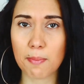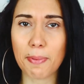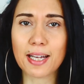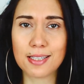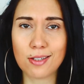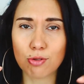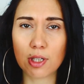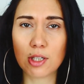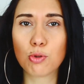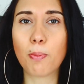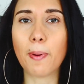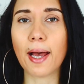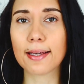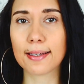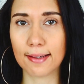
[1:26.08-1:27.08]
répartis sur les deux
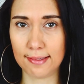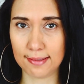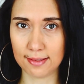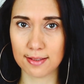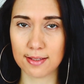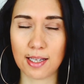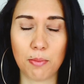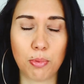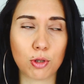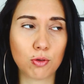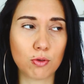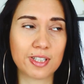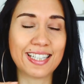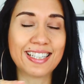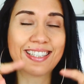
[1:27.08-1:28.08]
parcs. Hein, c'est
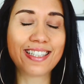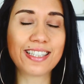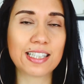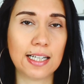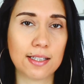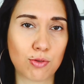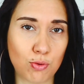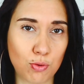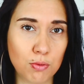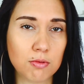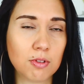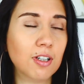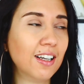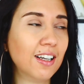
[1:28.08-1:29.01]
important. J'insiste là-dessus.